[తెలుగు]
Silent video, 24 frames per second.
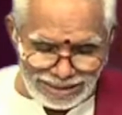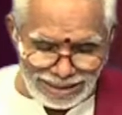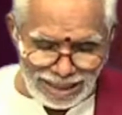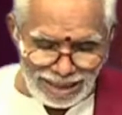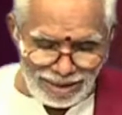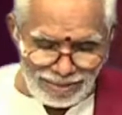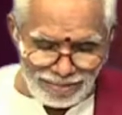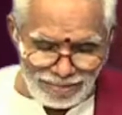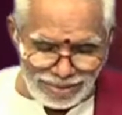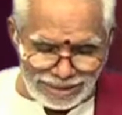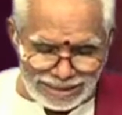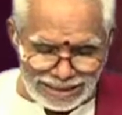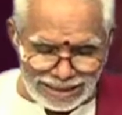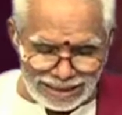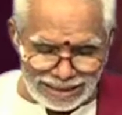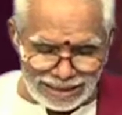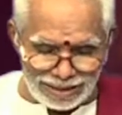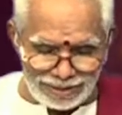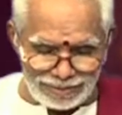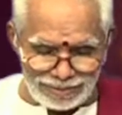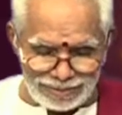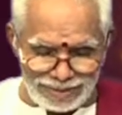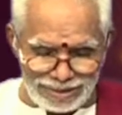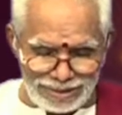చాలా
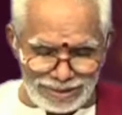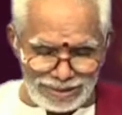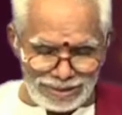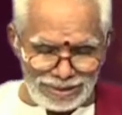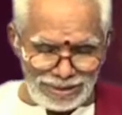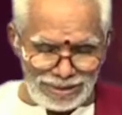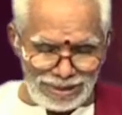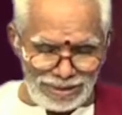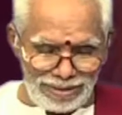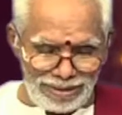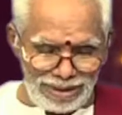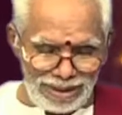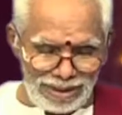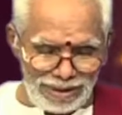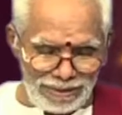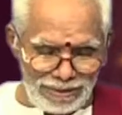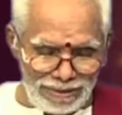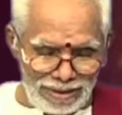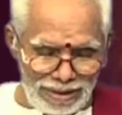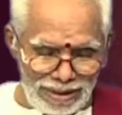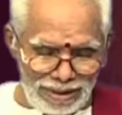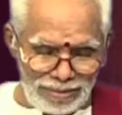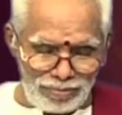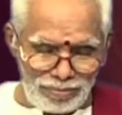విచిత్రం ఏమండి
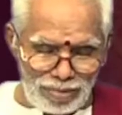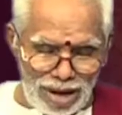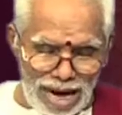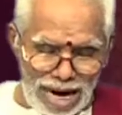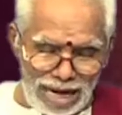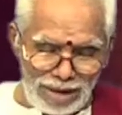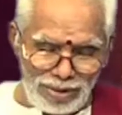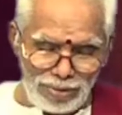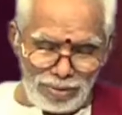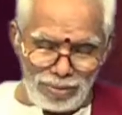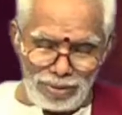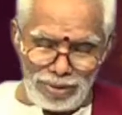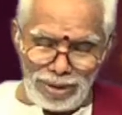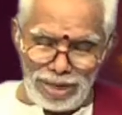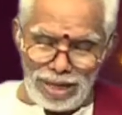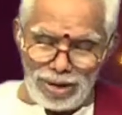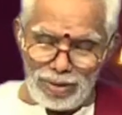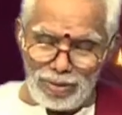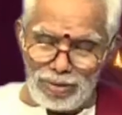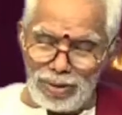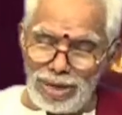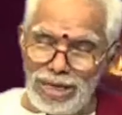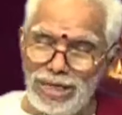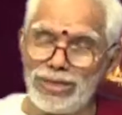వాటికి ఉండే
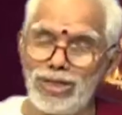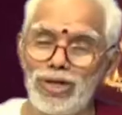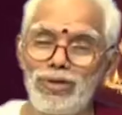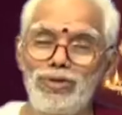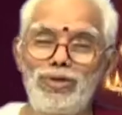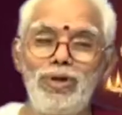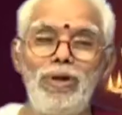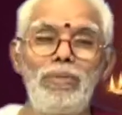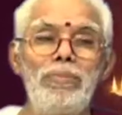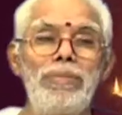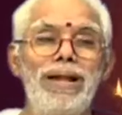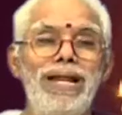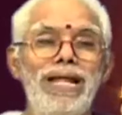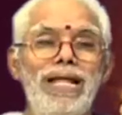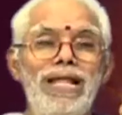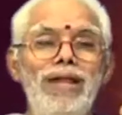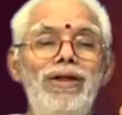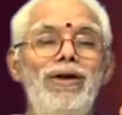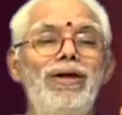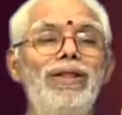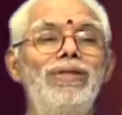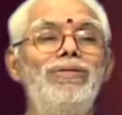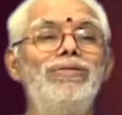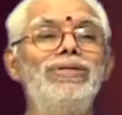కొన్ని శక్తులు
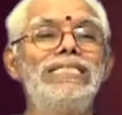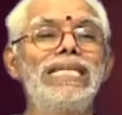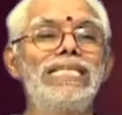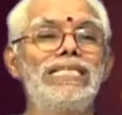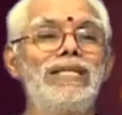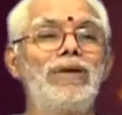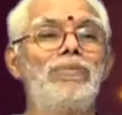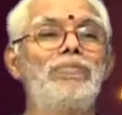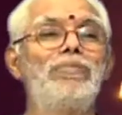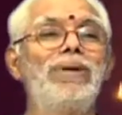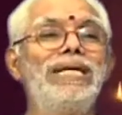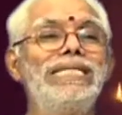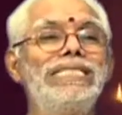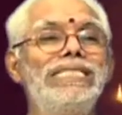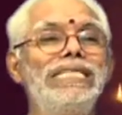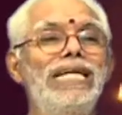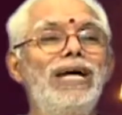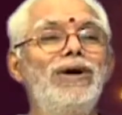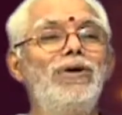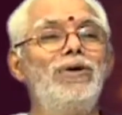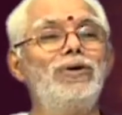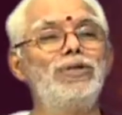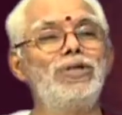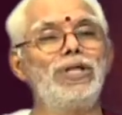లేవు అది విచిత్రం పక్షి
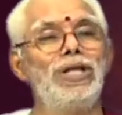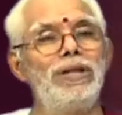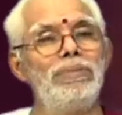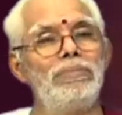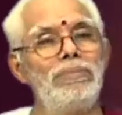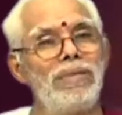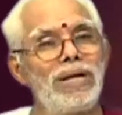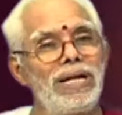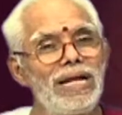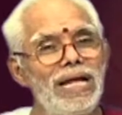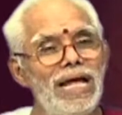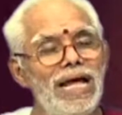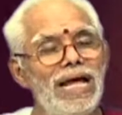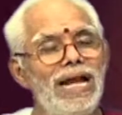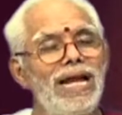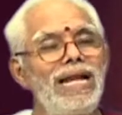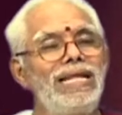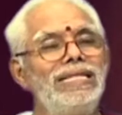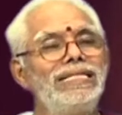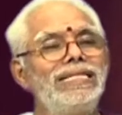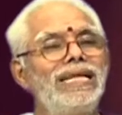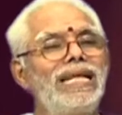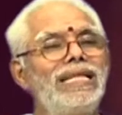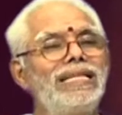ఎగురుతుంది మనకి
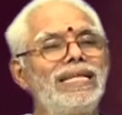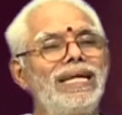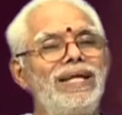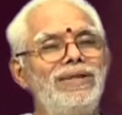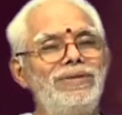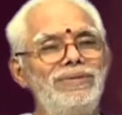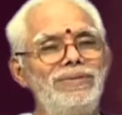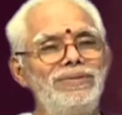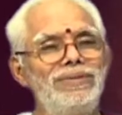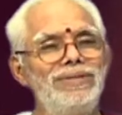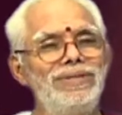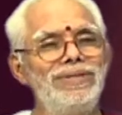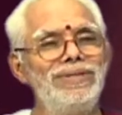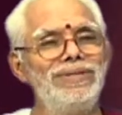ఎగరడం చేత కాదు